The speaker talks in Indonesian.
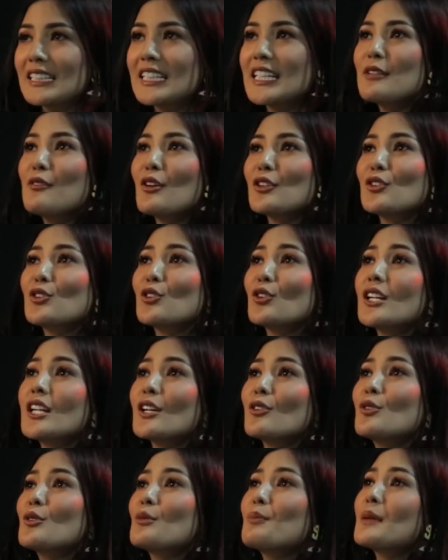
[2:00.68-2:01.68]
ah, jadi waktu itu kan
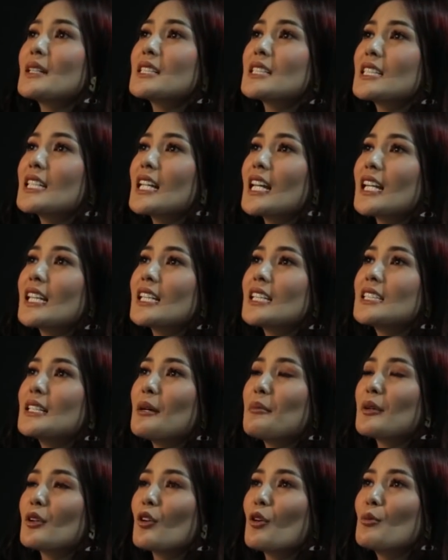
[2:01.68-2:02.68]
aku pas dia lagi
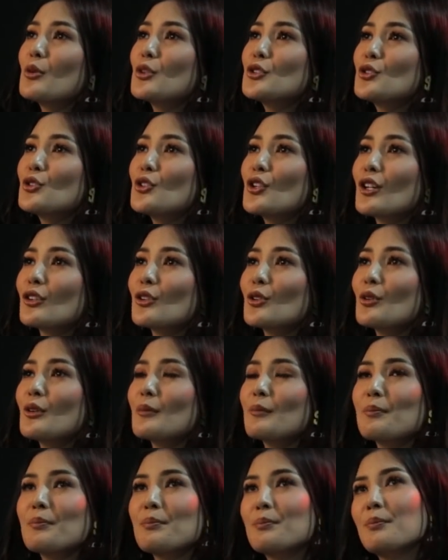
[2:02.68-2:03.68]
zaman Cowboy Junior tuh
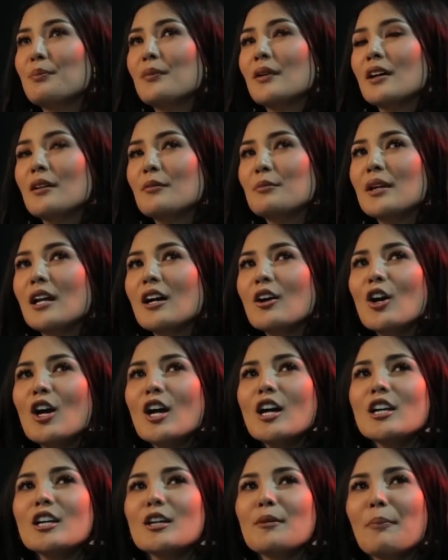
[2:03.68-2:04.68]
uh, bilang,
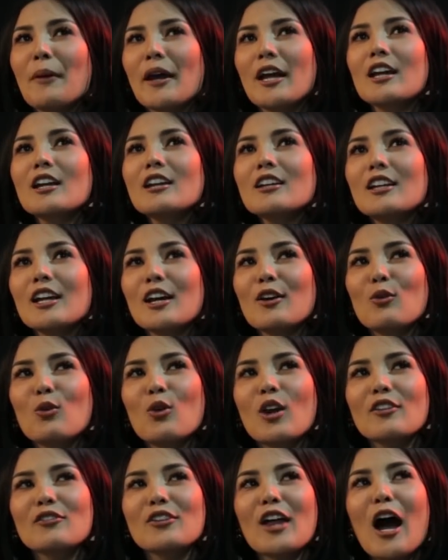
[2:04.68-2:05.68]
ih pengen deh
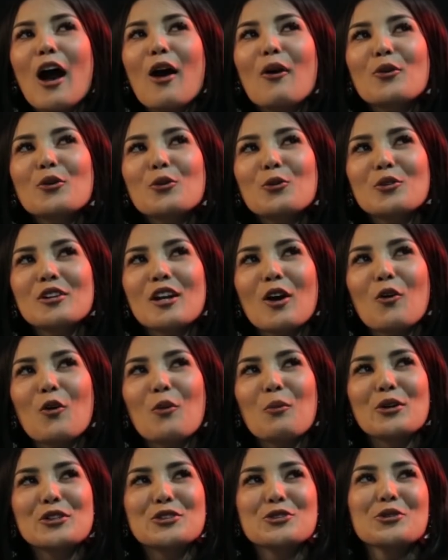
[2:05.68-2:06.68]
ulang tahun ngundang
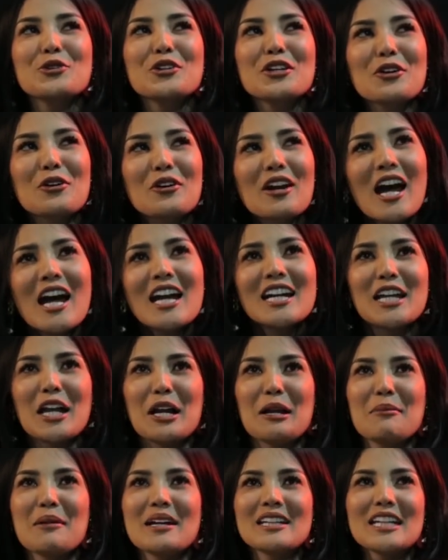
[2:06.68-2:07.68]
Cowboy Junior. Dan
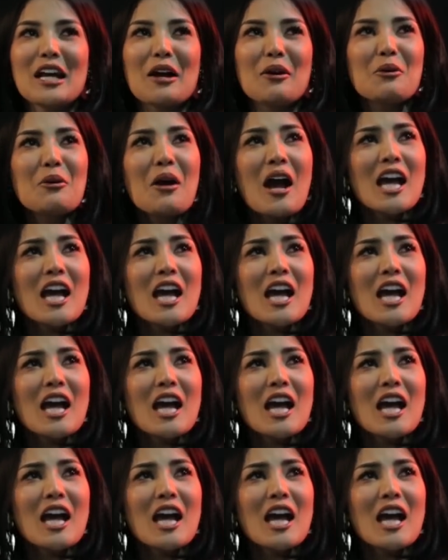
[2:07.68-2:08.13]
sama hati aku,